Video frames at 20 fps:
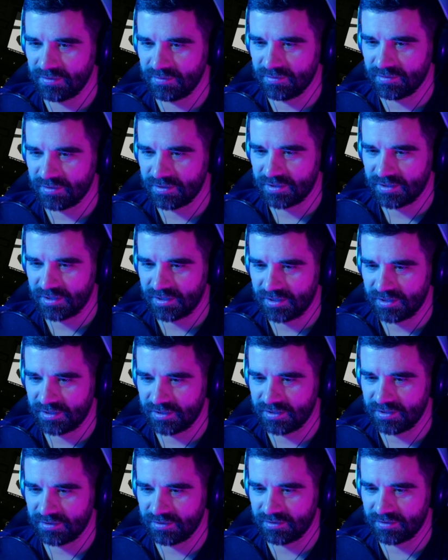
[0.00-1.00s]
Wyłącz,
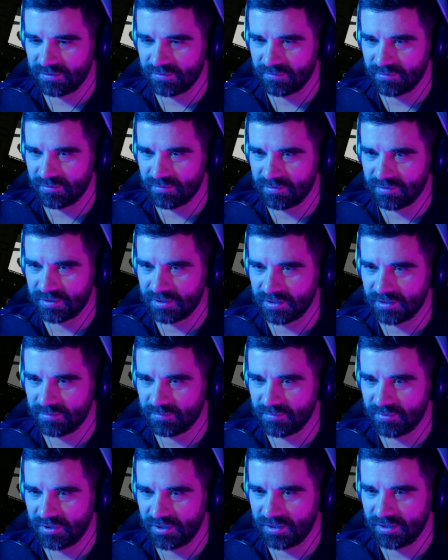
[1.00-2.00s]
tak? Gdzie to się
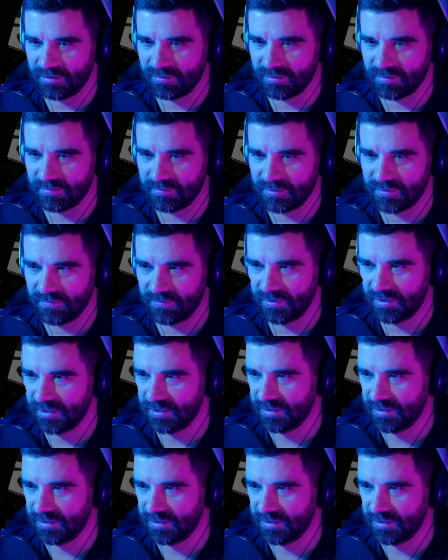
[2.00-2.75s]
wyłącza? Bo ja dałem